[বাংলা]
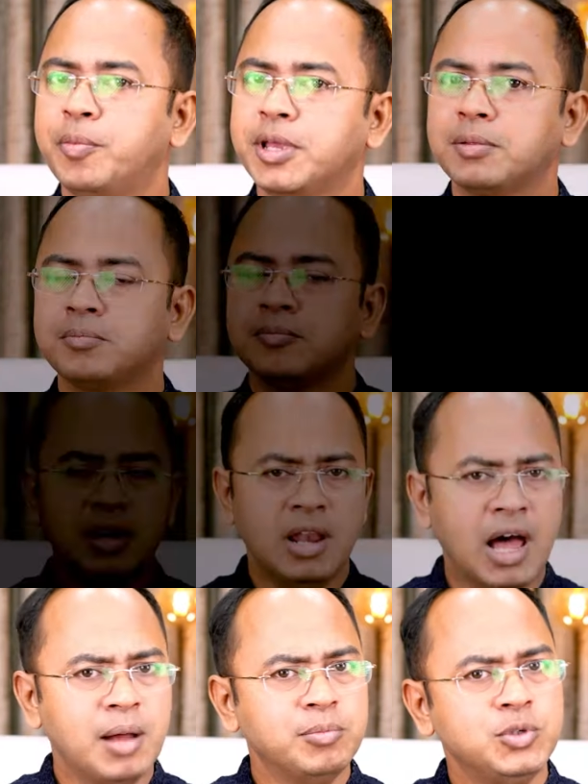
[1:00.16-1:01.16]
হবে
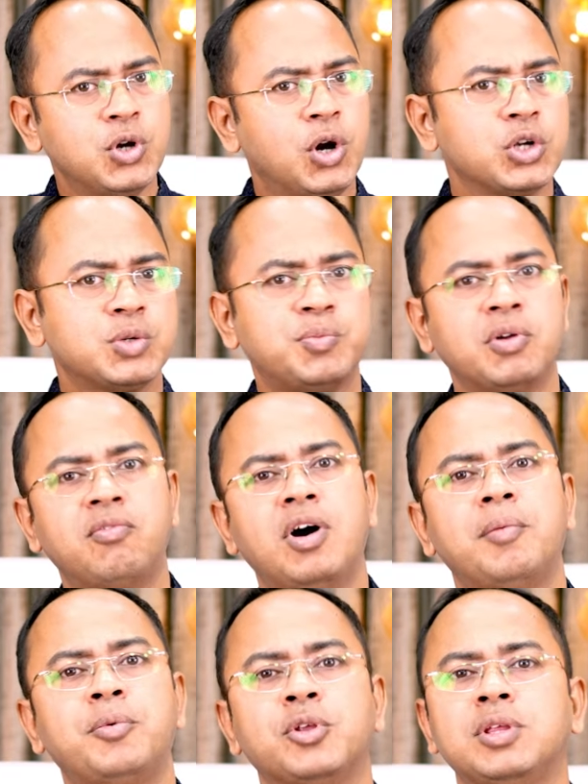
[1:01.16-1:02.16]
নাম যশ
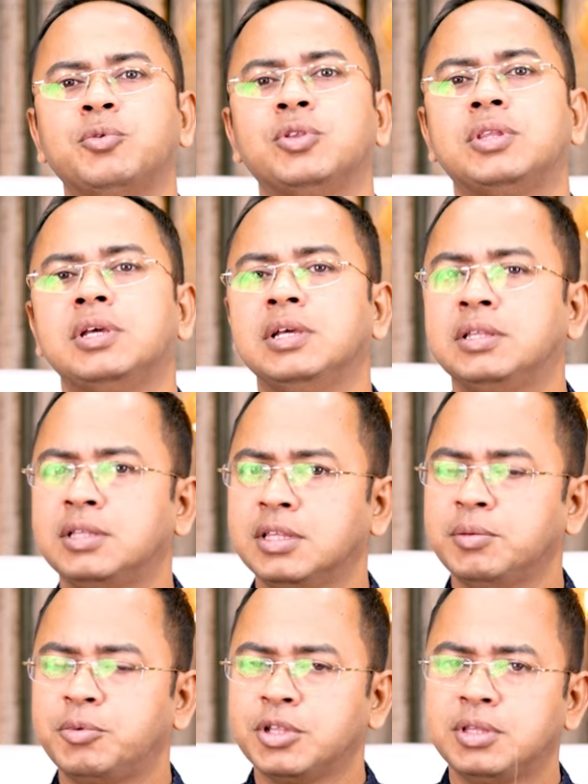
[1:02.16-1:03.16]
প্রভাব প্রতিপত্তি
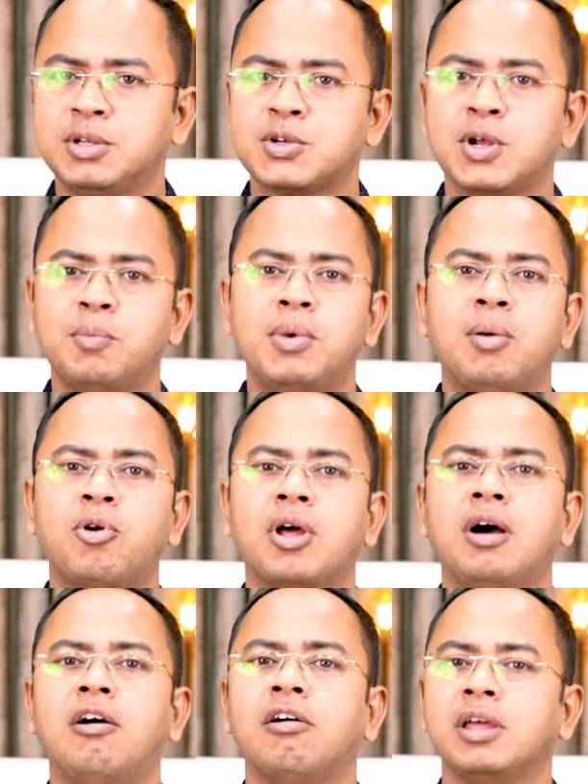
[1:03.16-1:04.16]
ইত্যাদি বৃদ্ধির সম্ভাবনা
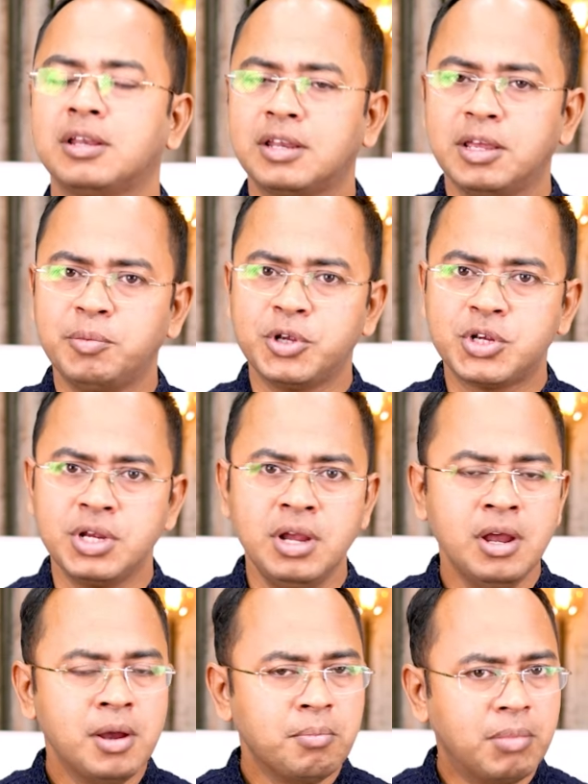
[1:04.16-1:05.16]
অনেকটাই বেশি
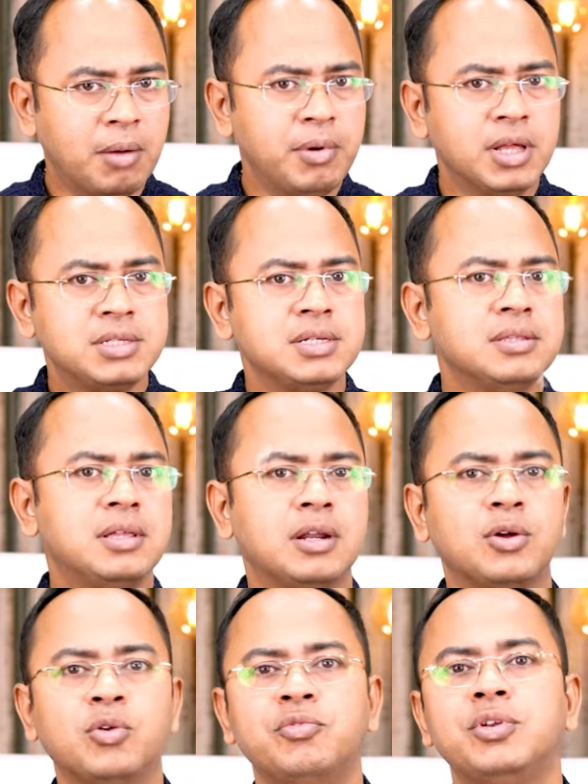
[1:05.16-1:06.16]
ভাবনা চিন্তার
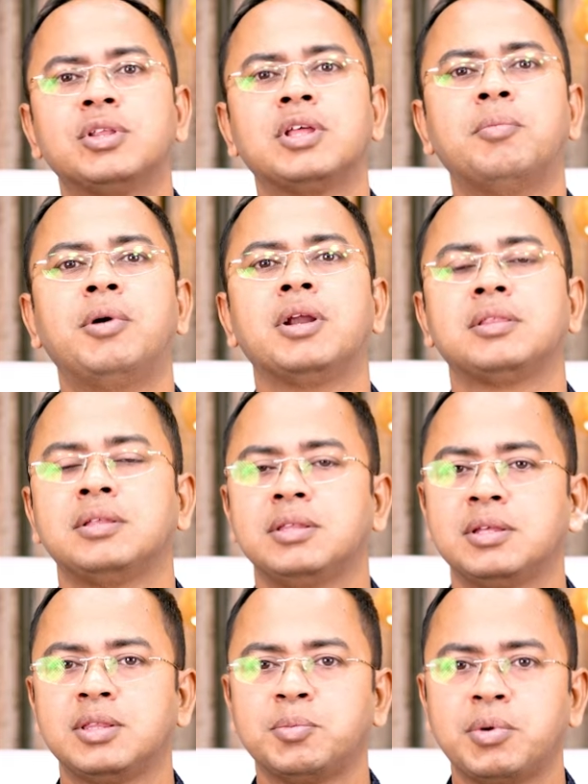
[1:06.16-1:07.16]
গভীরতা বাড়তে
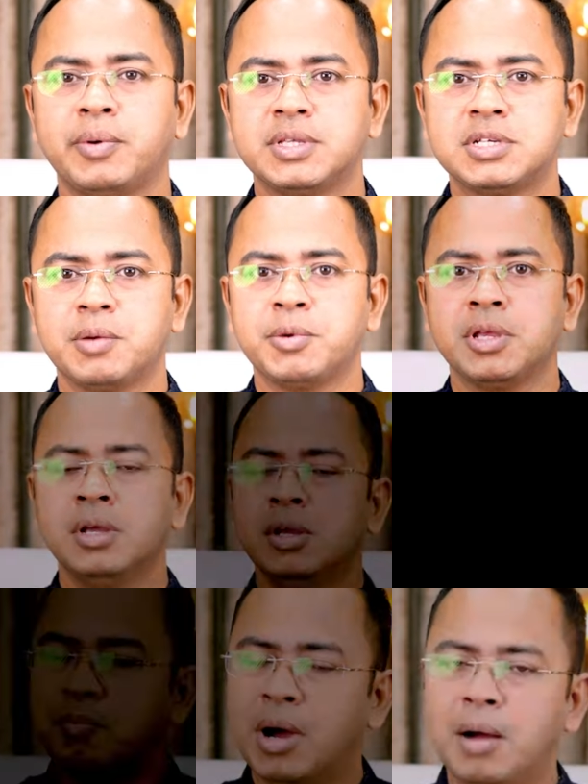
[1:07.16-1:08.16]
দেখতে পাওয়া যাবে
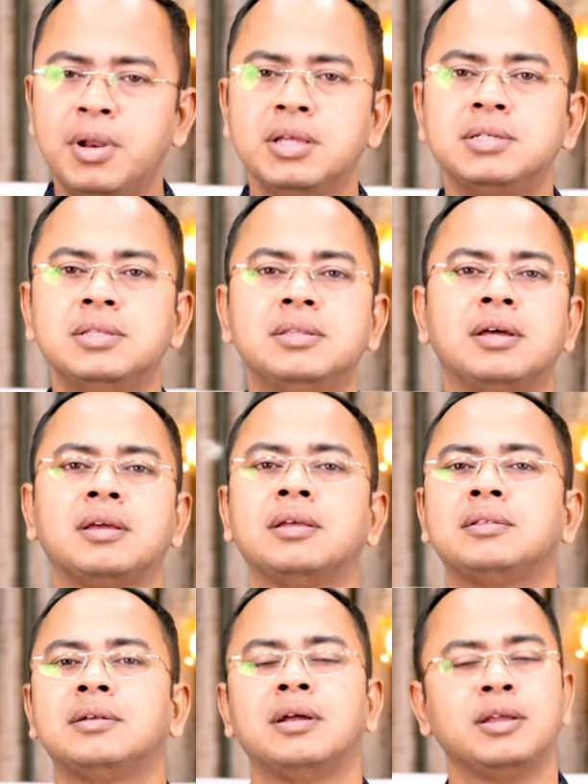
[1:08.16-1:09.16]
ভাবনা চিন্তার
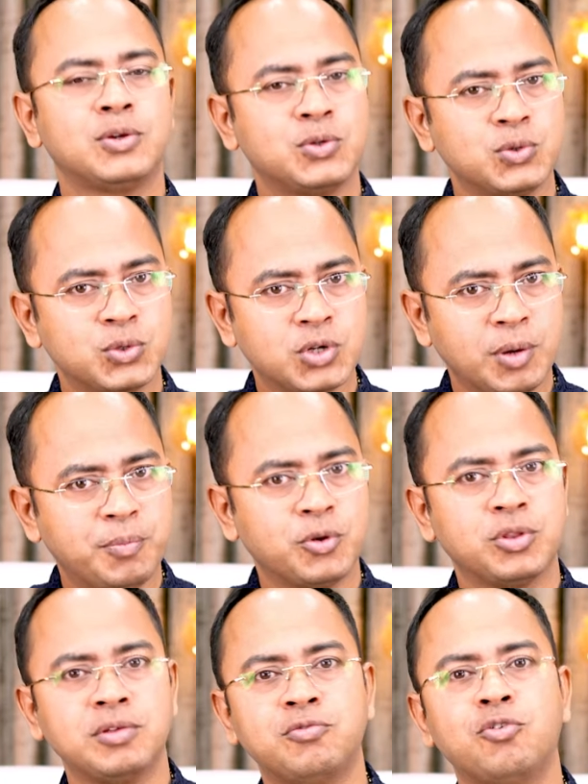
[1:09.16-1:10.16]
ক্ষেত্রে আরেকটু
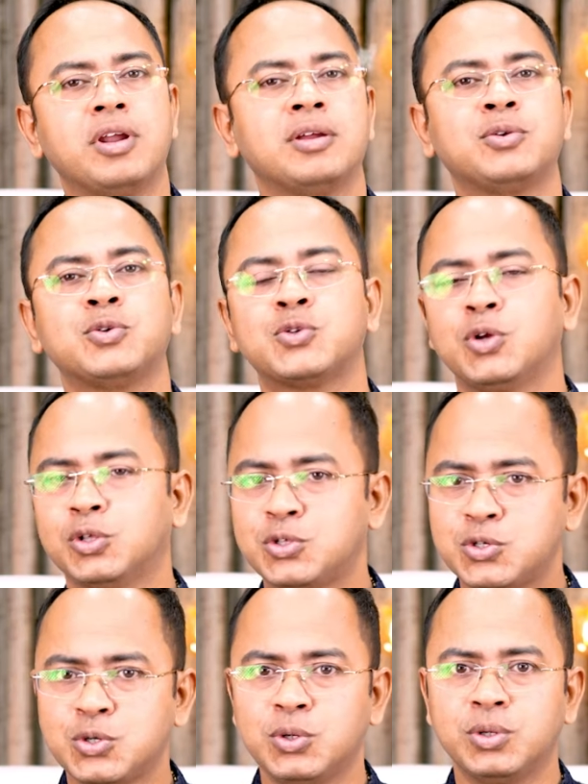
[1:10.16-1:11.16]
সপ্রতিভ আরেকটু
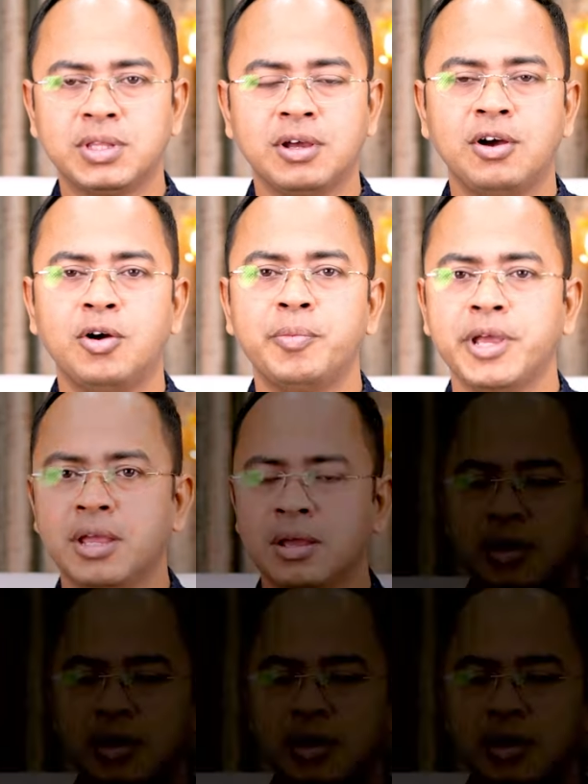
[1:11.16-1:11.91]
স্বচ্ছ হতে হবে